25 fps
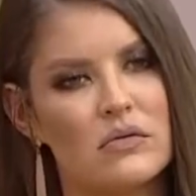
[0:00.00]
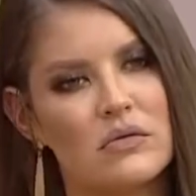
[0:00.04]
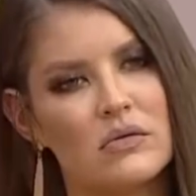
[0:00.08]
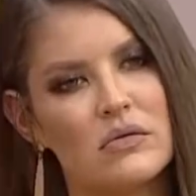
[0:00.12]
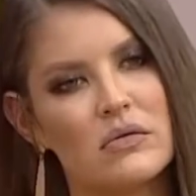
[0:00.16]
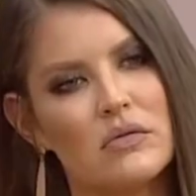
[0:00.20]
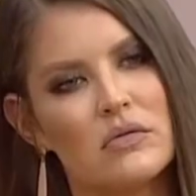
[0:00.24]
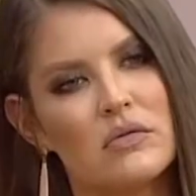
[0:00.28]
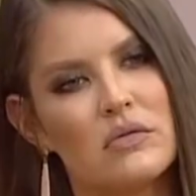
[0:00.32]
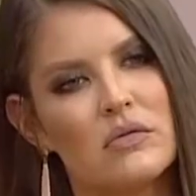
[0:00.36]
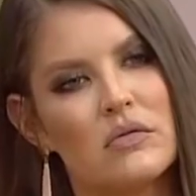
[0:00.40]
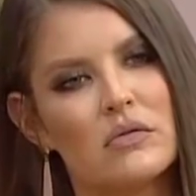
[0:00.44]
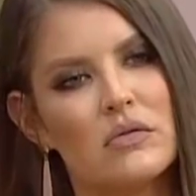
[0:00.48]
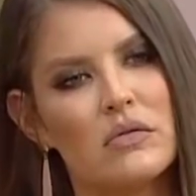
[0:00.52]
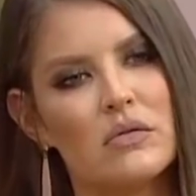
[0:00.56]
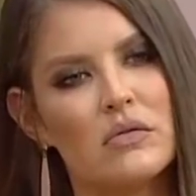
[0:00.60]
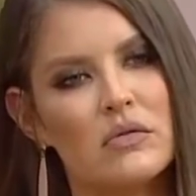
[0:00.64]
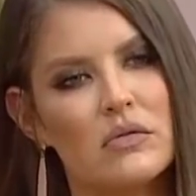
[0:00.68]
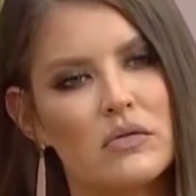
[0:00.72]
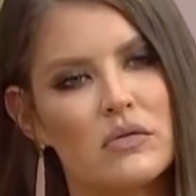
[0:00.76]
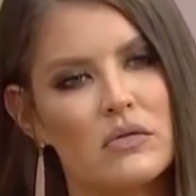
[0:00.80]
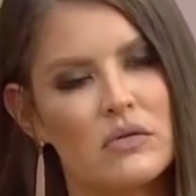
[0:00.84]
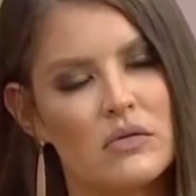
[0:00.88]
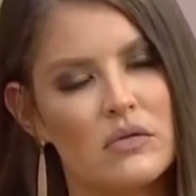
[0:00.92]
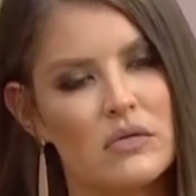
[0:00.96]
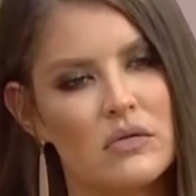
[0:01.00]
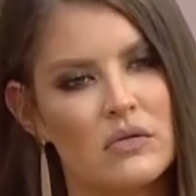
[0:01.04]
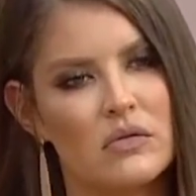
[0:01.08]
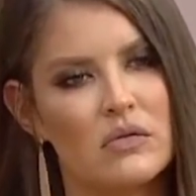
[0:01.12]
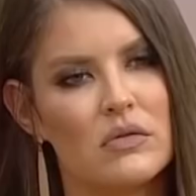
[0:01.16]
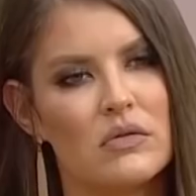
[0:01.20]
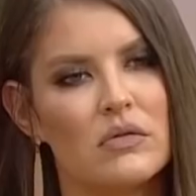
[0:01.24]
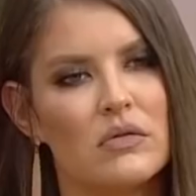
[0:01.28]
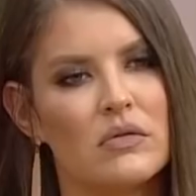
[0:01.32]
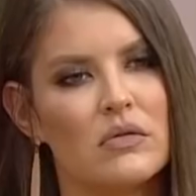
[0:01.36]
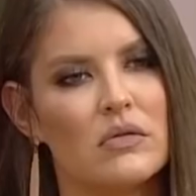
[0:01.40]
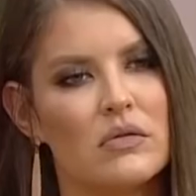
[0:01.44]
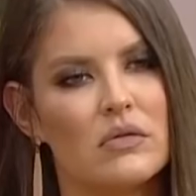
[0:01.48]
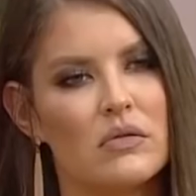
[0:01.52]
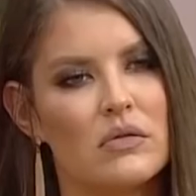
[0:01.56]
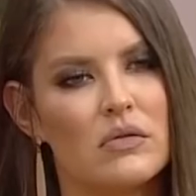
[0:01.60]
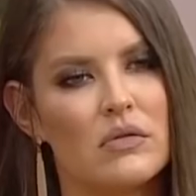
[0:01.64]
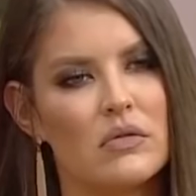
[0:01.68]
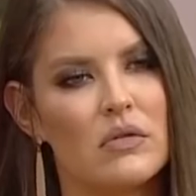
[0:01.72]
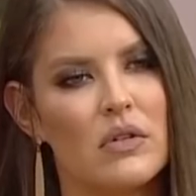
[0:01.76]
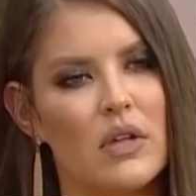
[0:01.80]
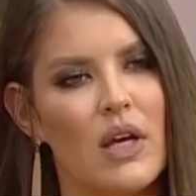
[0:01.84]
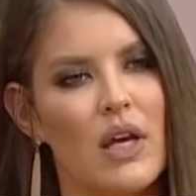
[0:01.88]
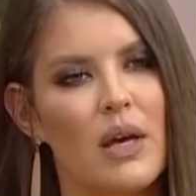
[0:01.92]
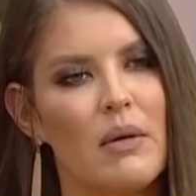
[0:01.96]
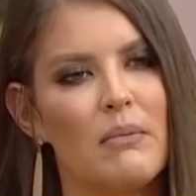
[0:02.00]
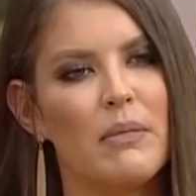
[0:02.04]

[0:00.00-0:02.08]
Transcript: que como que tú dices... Mm,